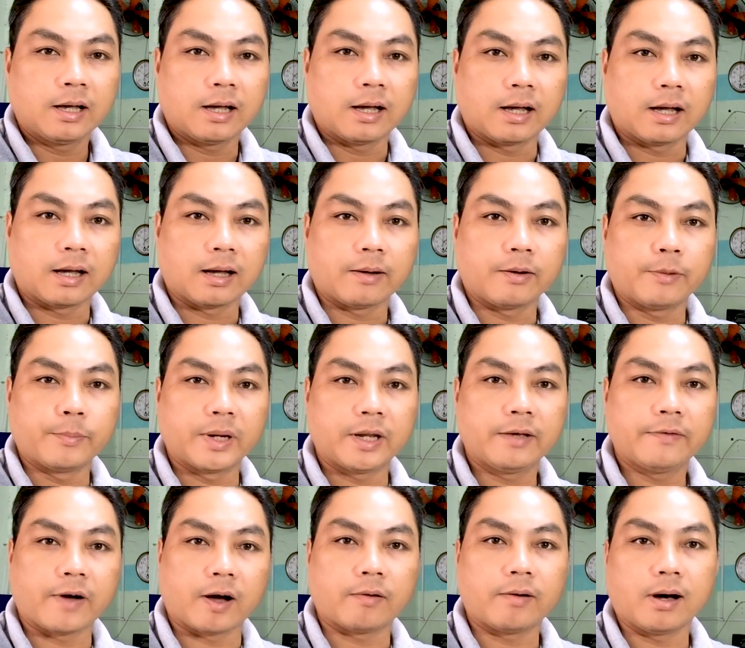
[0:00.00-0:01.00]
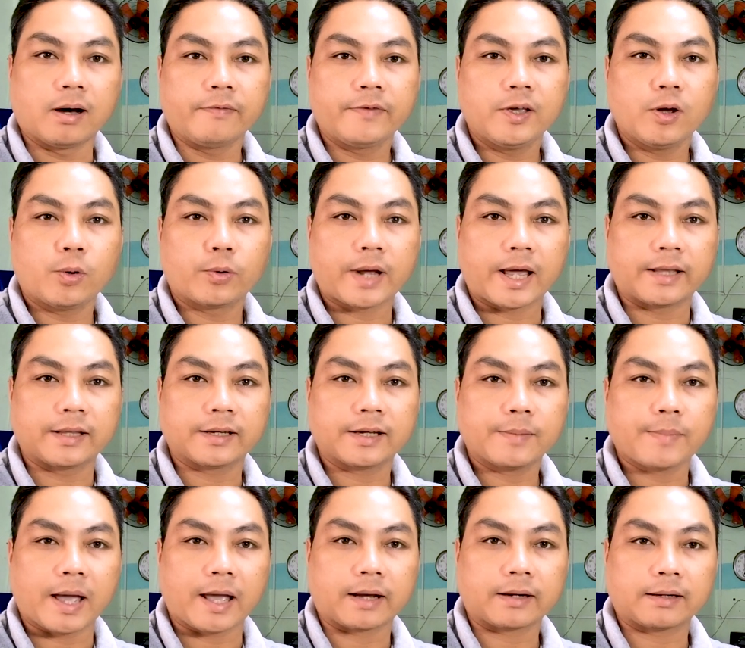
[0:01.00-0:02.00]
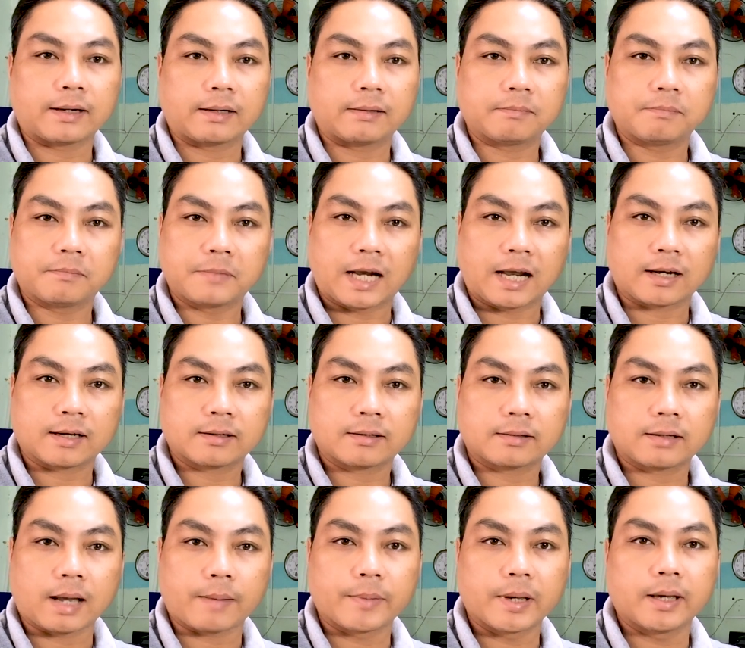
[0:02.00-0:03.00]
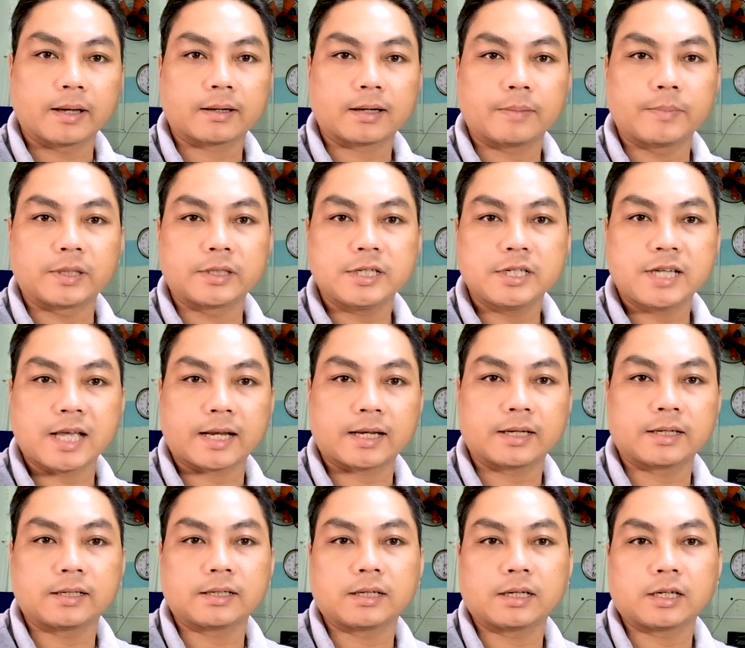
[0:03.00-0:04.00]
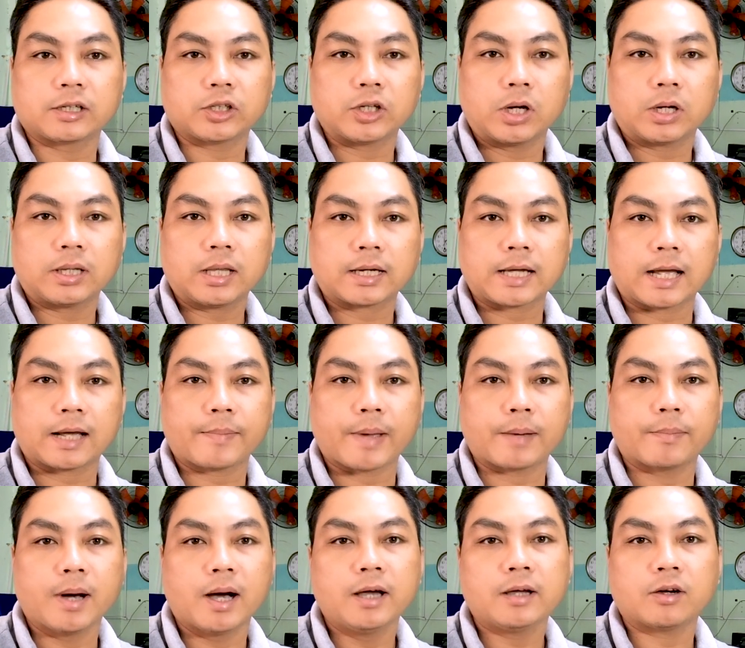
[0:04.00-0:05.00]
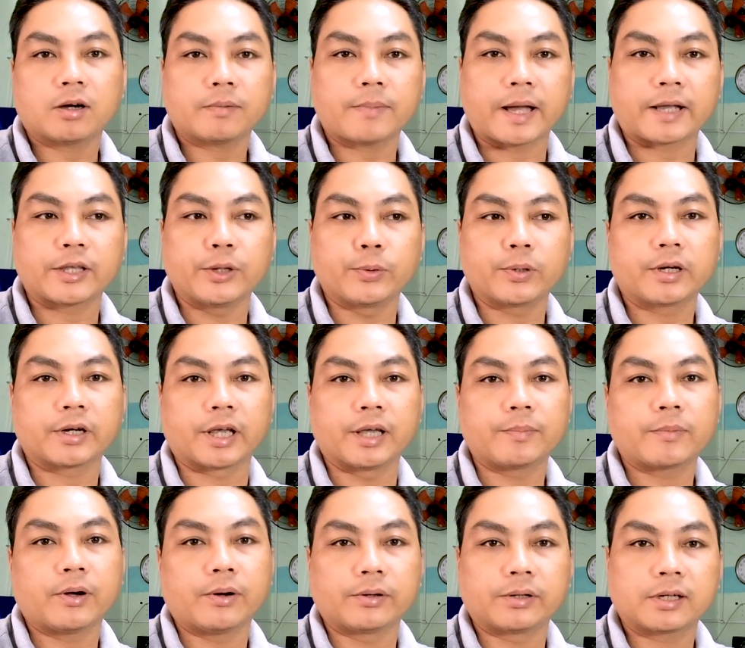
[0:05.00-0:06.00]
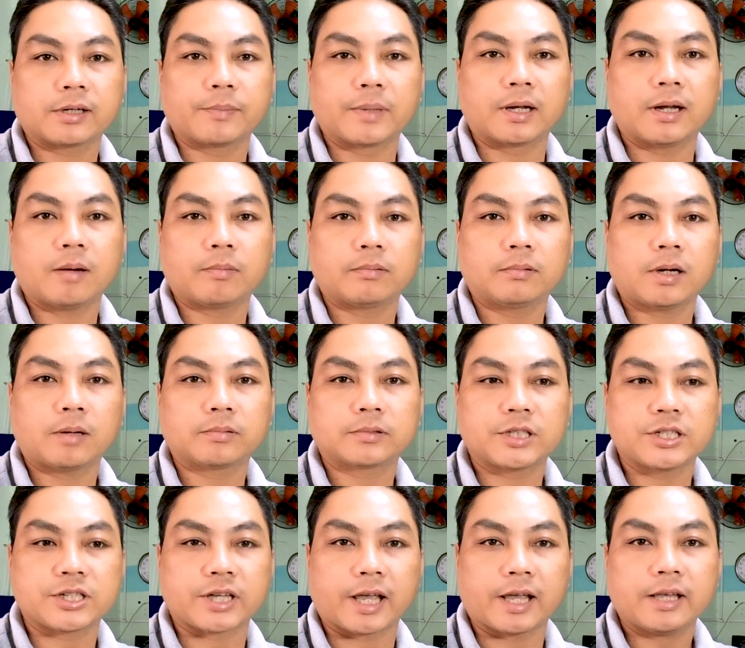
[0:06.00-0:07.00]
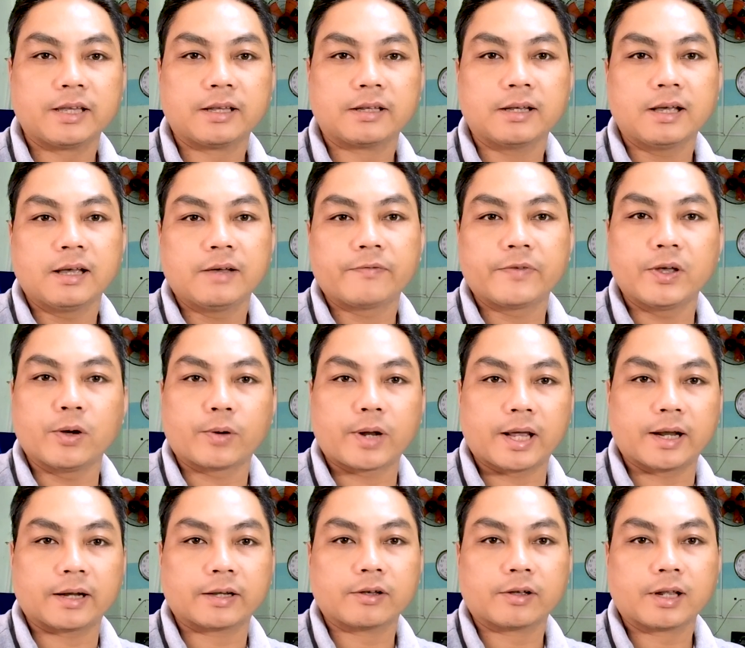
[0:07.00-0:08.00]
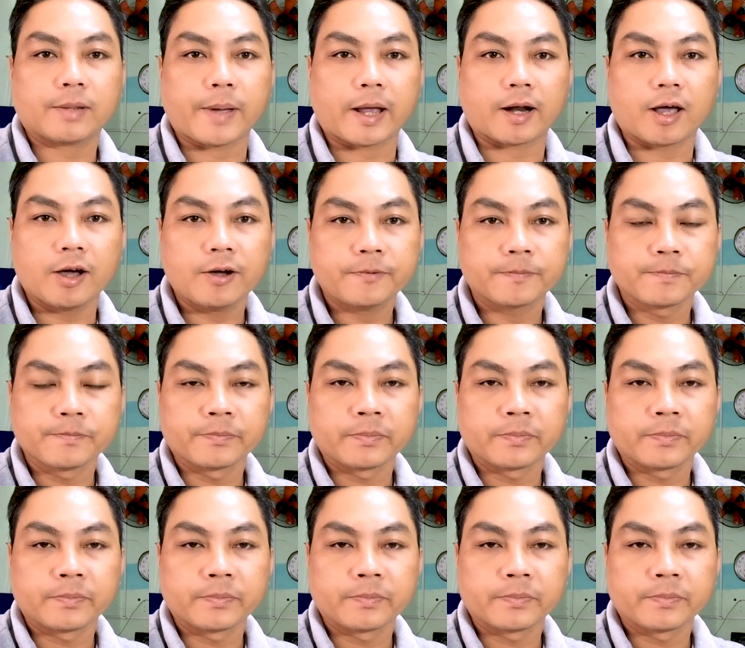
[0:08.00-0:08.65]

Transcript: à, mình hy vọng ở video này thì các bạn mà đặc biệt là mình chỉ dành à, cho tất cả các bạn mới còn các bạn nhiều kinh nghiệm rồi thì mình không không chia sẻ video này để cho các bạn đó